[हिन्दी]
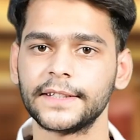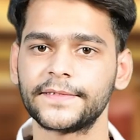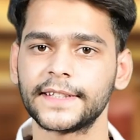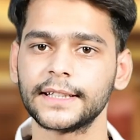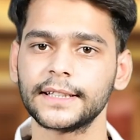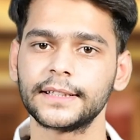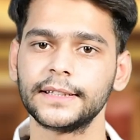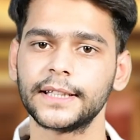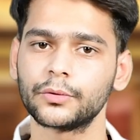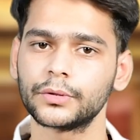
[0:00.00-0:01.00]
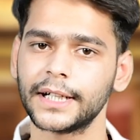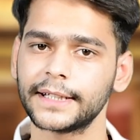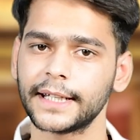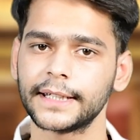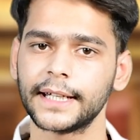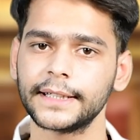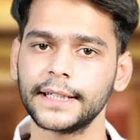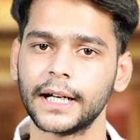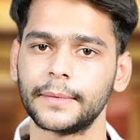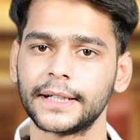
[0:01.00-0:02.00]
शिवसेना सिंधे गुट का कहना है
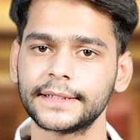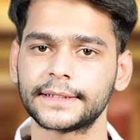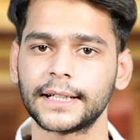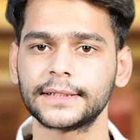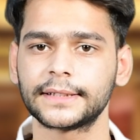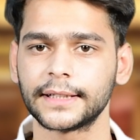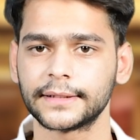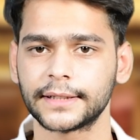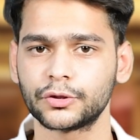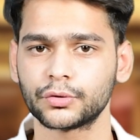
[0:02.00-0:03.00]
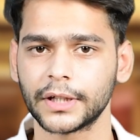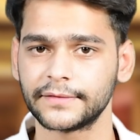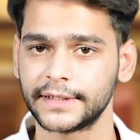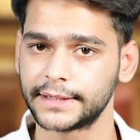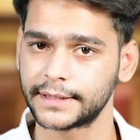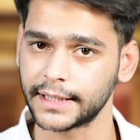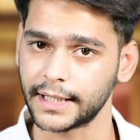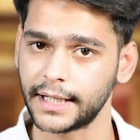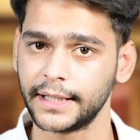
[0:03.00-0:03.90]
कि हमारे सात सांसद चुनाव जीतकर